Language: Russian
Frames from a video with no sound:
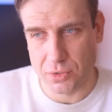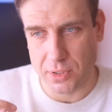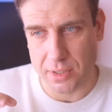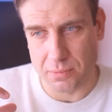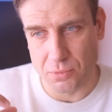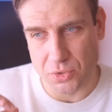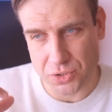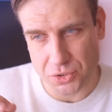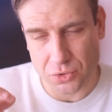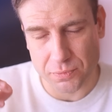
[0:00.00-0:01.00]
а, а
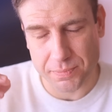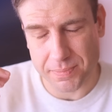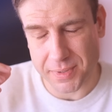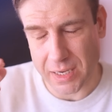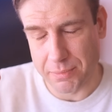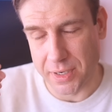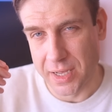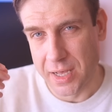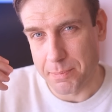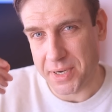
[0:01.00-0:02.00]
может еще как бы
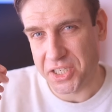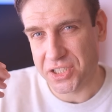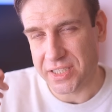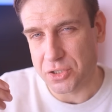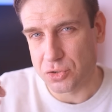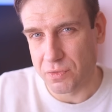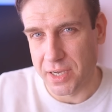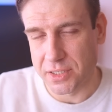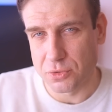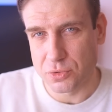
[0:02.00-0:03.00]
просчитать, что вы
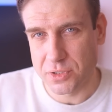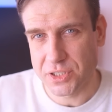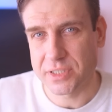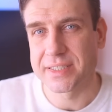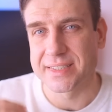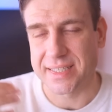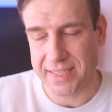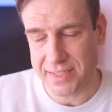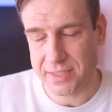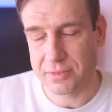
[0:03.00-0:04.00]
хотите услышать и
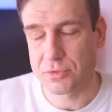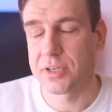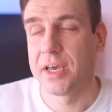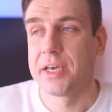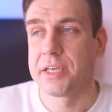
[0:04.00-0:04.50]
сказать это вот.